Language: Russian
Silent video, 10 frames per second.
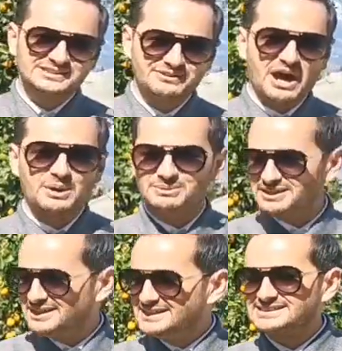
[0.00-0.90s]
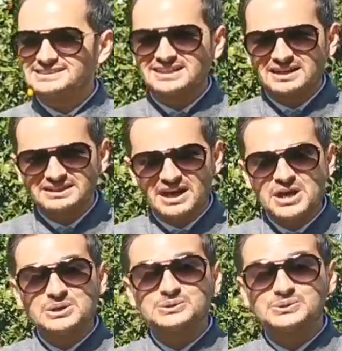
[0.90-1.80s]
С вами
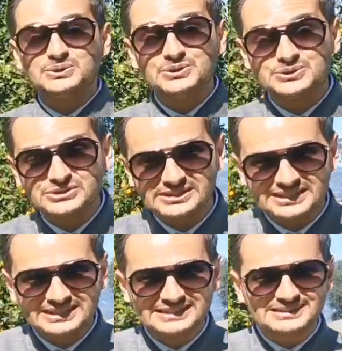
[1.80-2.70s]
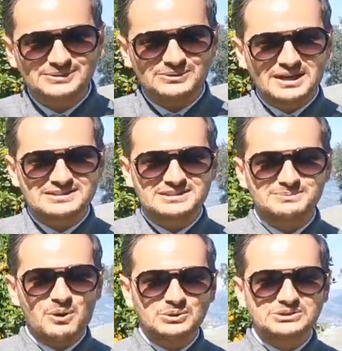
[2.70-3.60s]
страна Турция, кто нас
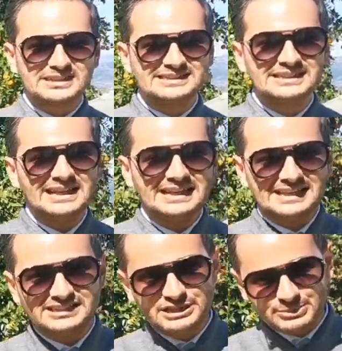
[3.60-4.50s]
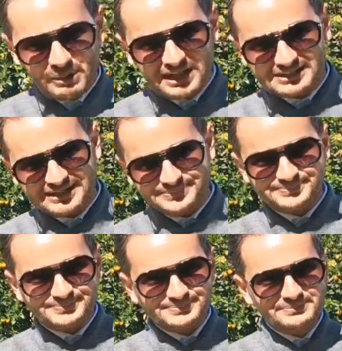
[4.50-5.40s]
смотрит из Испании,
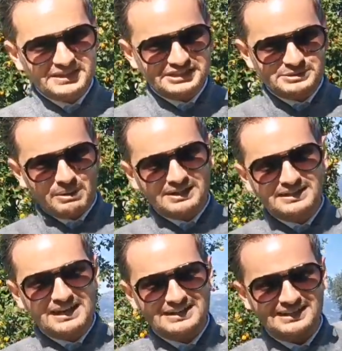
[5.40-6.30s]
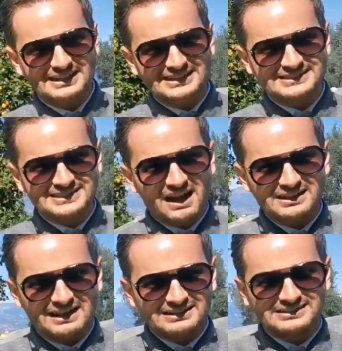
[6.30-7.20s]
из Болгарии, из
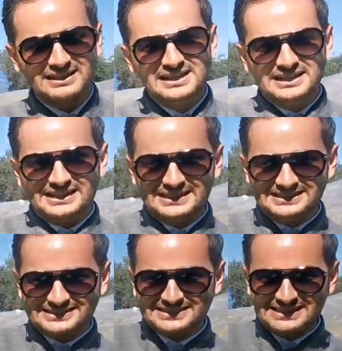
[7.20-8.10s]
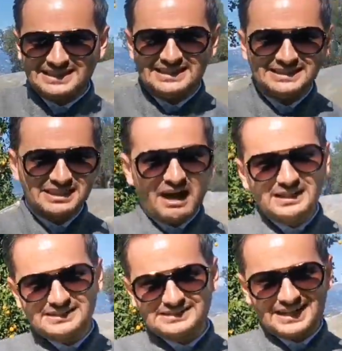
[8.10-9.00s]
Таиланд, из
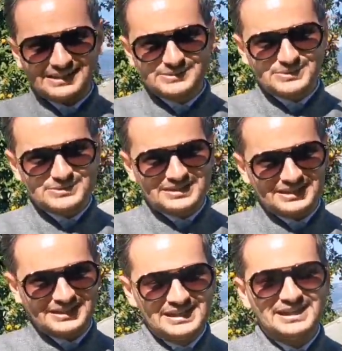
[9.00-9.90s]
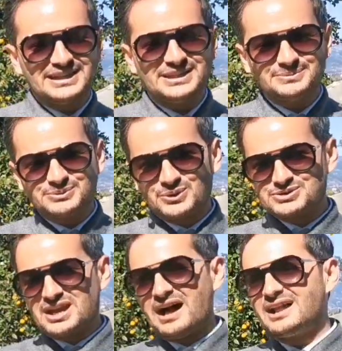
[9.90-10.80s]
Италии, дорогие друзья, им
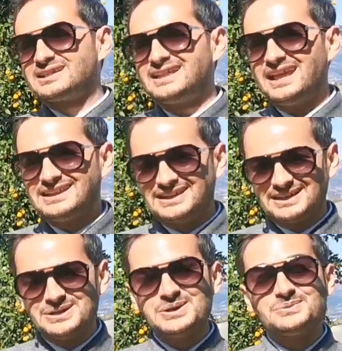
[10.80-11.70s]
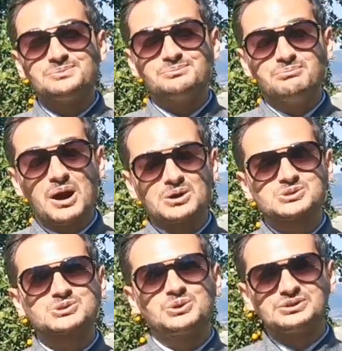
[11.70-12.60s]
тоже отдельно
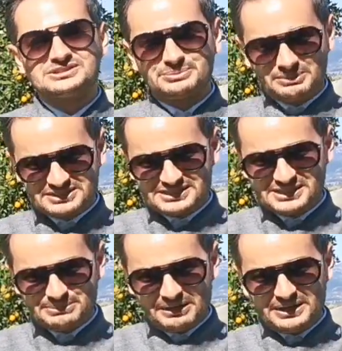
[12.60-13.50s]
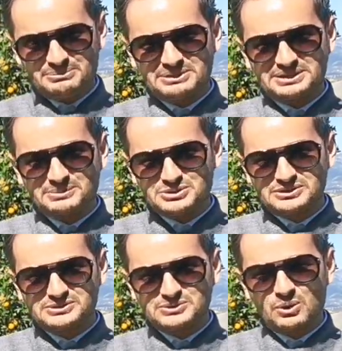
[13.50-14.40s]
большое спасибо, потому
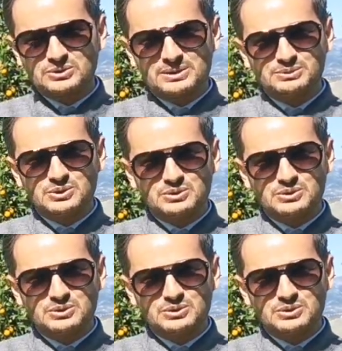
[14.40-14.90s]
что столько